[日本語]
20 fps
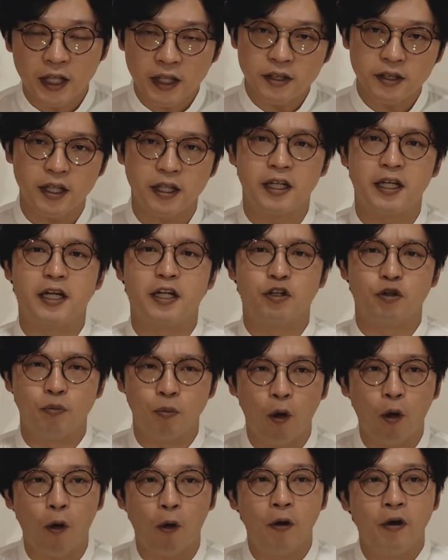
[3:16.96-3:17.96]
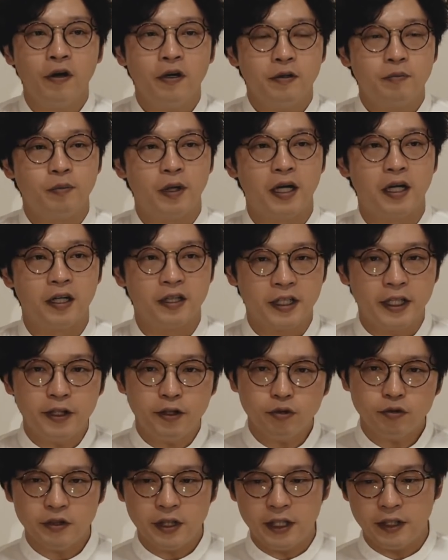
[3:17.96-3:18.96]
あ、なんだけれども、まあ
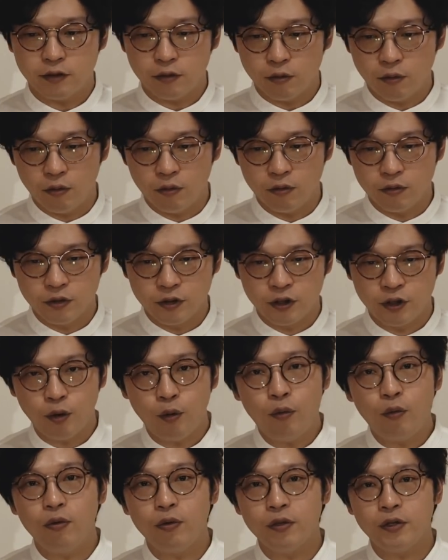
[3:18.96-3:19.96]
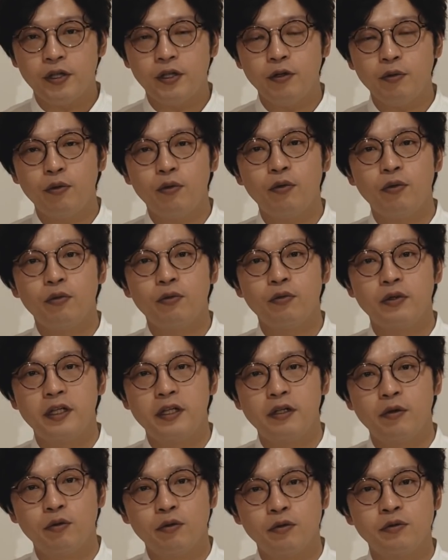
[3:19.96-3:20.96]
結局ね、その状況
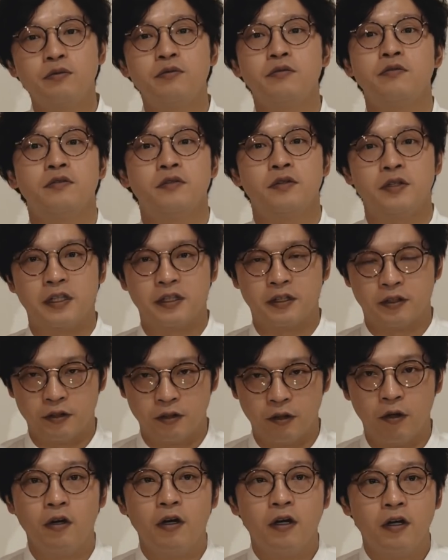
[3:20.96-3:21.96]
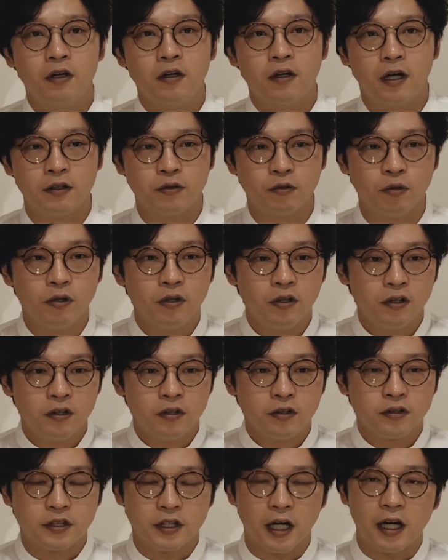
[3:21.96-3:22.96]
によるんですよ。あの、
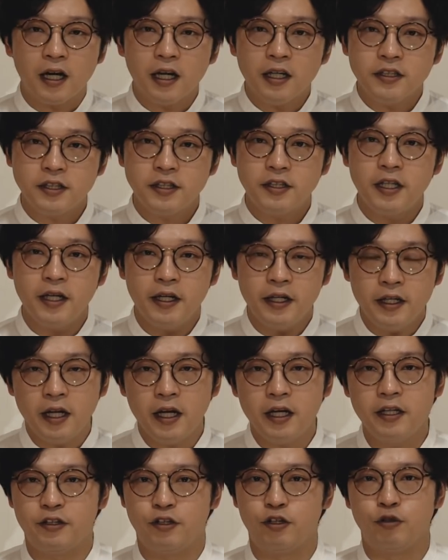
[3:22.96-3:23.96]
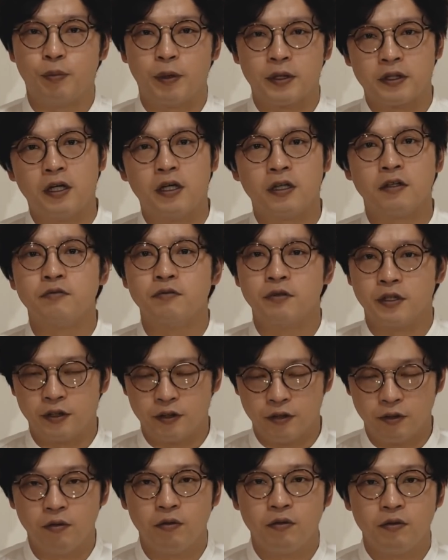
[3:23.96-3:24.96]
探していないっていうパターンあるんで
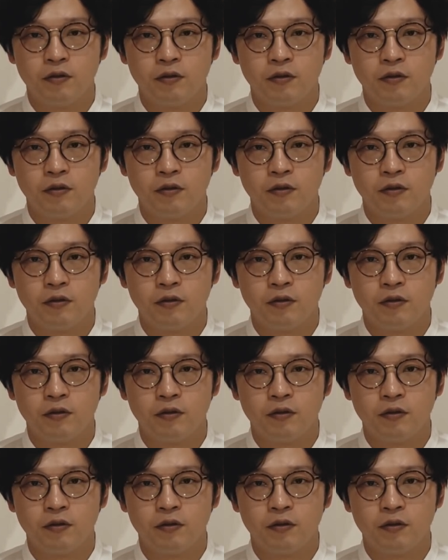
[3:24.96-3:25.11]
すよ。